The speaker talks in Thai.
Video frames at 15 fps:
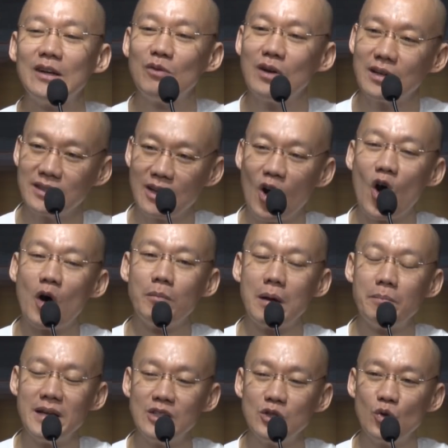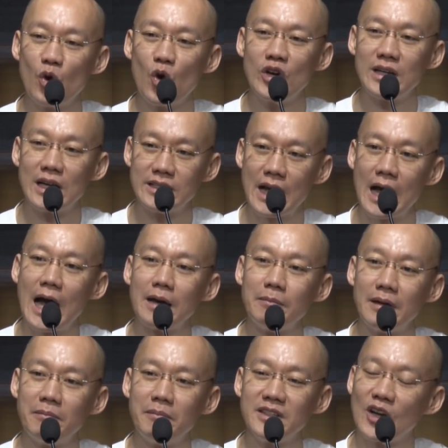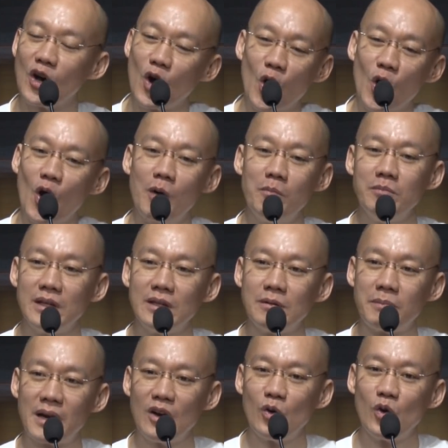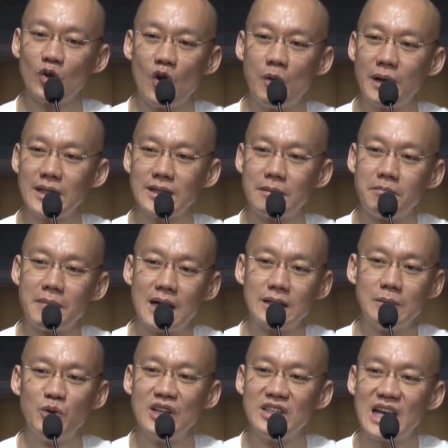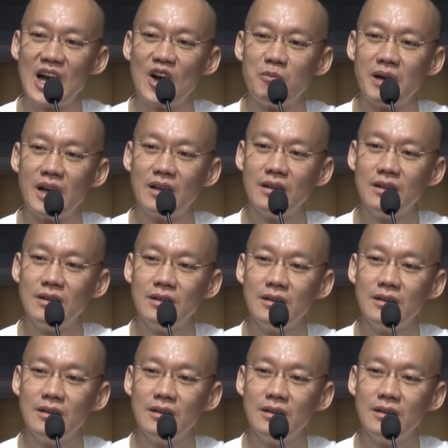คิดว่าจะออกมาเป็นสุคนทชาติไหมมันจะหอมเหมือนพระโอษของพระสัมมาสัมพุทธเจ้าไหม